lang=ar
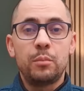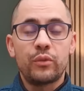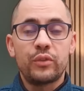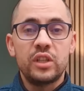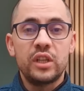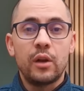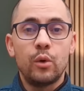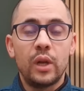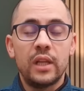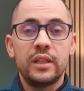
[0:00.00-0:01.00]
البروفيسيره
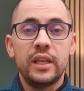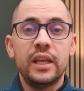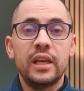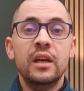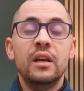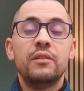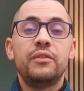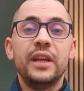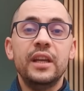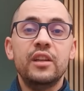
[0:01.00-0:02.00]
الهولنديه
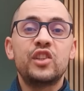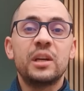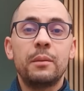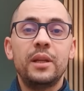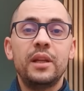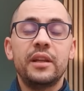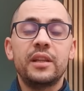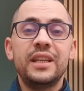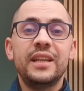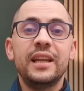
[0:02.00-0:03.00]
في ان الشباب
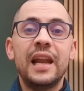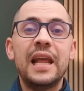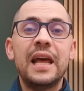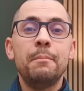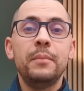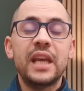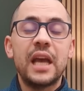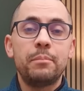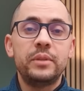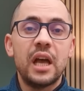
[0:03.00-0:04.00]
الاريتري لم
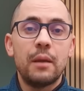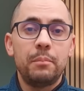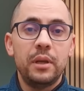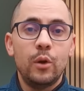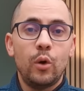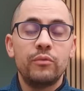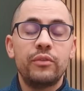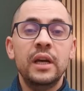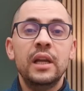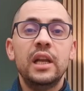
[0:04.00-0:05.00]
يبدا
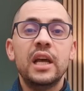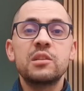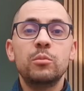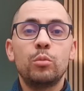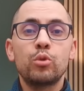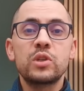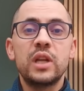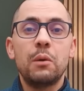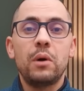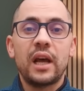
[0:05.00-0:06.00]
بالعنف لازم نبص
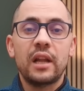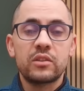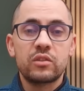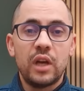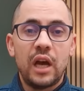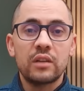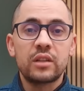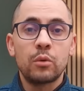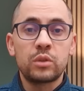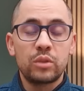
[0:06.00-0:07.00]
الاول على
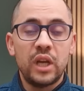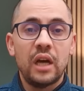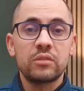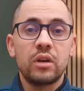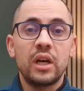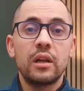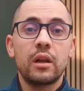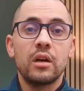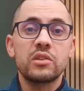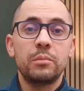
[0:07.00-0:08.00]
تصريحاتها وتوضيحاتها
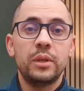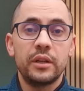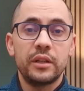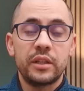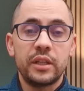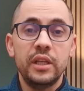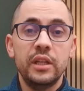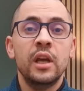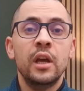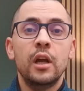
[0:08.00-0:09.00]
الخاصه
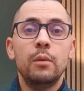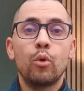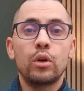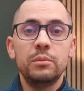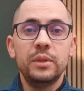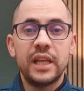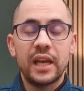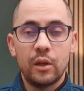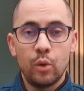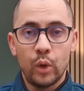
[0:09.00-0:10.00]
بالاريتريين المقيمين
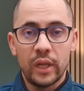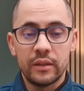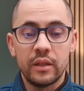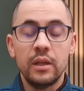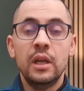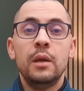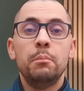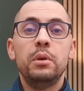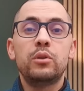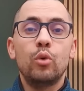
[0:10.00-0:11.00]
داخل هولندا
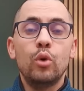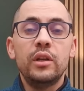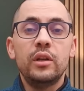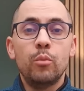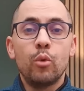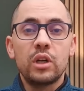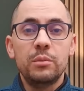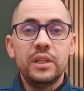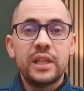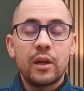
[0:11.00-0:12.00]
بتقول ان
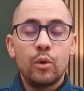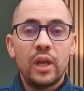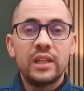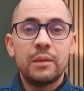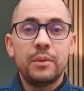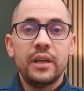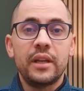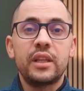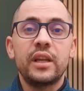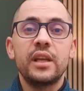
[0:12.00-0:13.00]
المقيمين داخل هولندا من
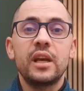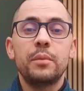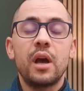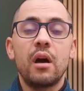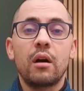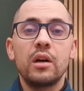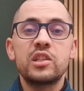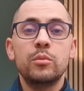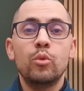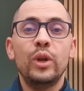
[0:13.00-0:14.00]
اريتريا
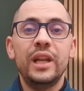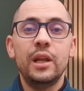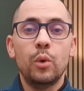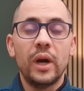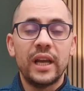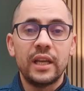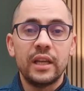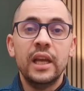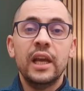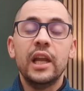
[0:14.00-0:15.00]
بينقسموا
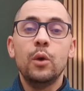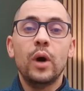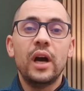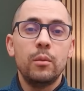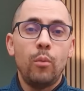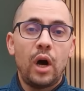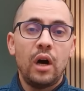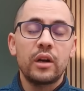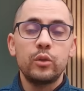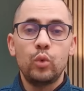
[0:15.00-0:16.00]
للوائين اللواء
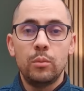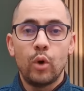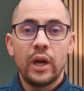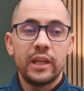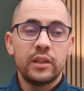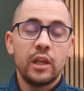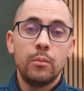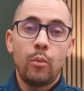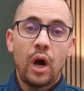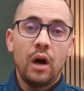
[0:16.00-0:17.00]
المعارض والمؤيد
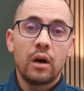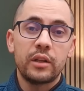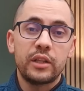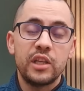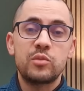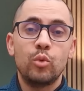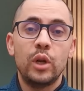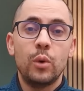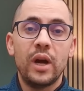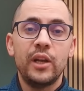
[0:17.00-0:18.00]
المعارض اسمه
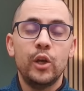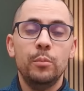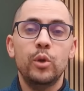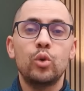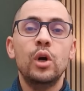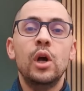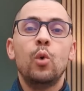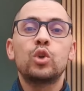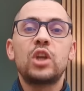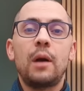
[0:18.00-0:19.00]
لواء نحمده
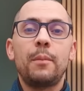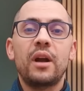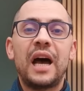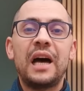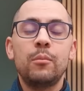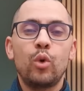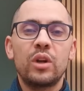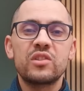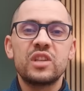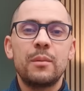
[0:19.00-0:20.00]
وده عباره عن
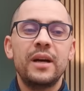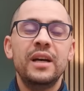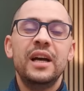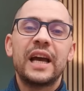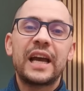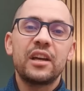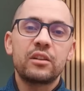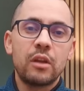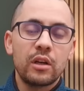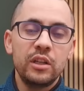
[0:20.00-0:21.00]
منظمه غير
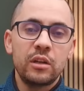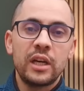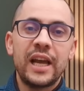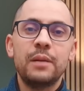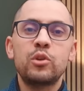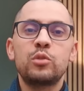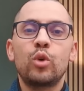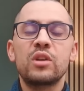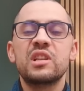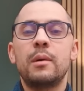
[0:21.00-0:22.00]
دقيقه يعني مش
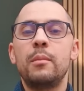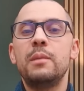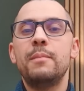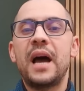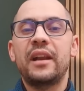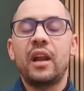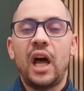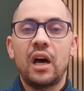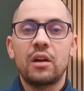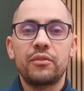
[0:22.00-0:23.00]
منظمه بالمعنى
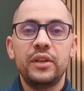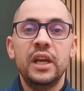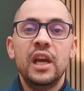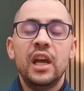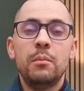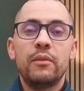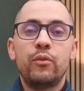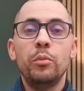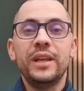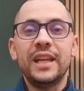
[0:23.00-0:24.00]
الحرفي
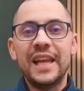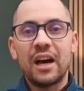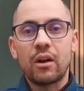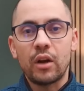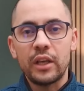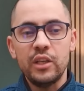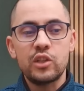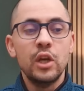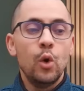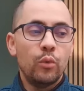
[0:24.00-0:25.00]
المفهوم ان ليها
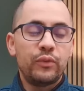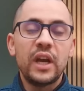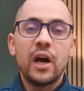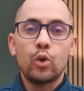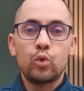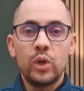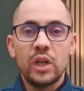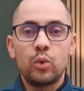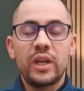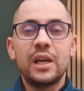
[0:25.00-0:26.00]
رئيس وفيها
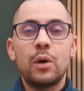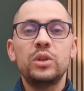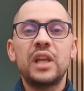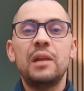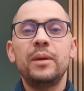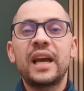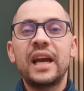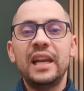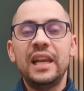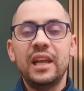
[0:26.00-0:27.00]
عضويات وكده وده اللي
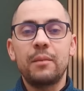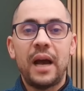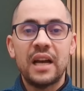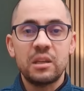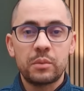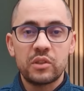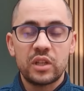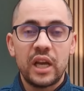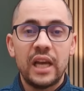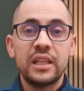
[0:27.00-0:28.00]
بيخليك بحسب
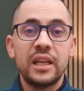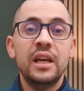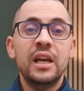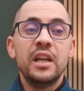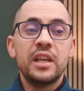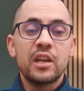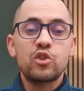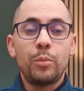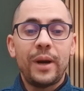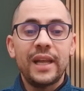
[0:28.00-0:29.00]
تصريحاتها
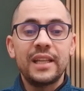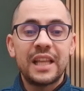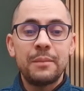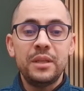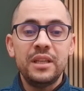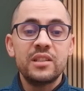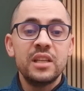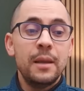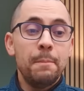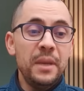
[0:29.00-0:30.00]
يصعب عليك التمييز
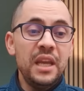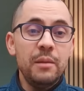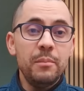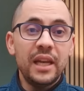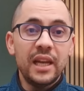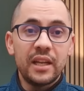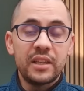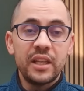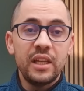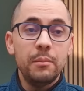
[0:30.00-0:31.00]
مين من
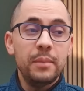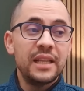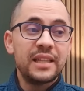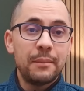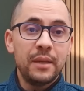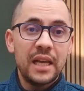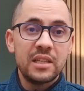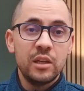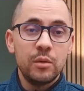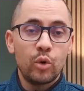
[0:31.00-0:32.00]
الاريتريين بينتمي
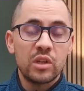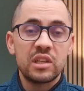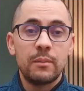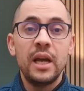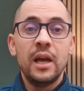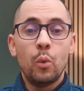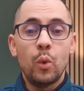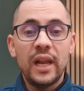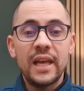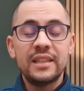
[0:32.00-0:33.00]
لهذه المنظمه
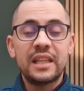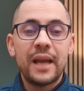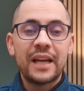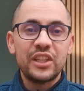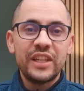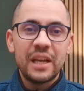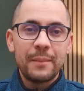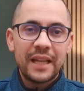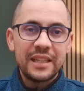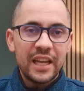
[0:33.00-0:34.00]
ولا ينتمي عشان هي
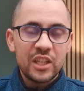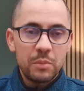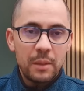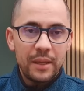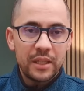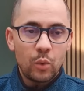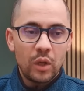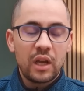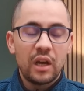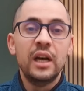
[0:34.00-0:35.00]
ما عندهاش مبادئ
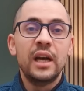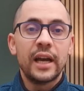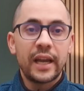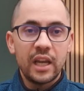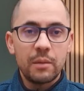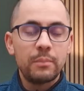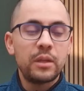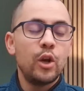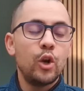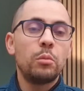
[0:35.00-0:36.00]
واضحه غير
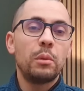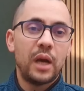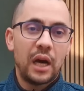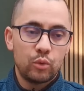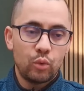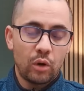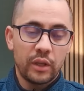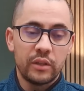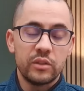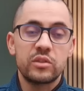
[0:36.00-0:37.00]
مبدا ان هم بيعارضوا
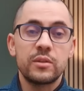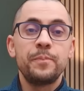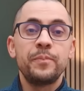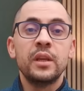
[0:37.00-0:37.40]
الرئيس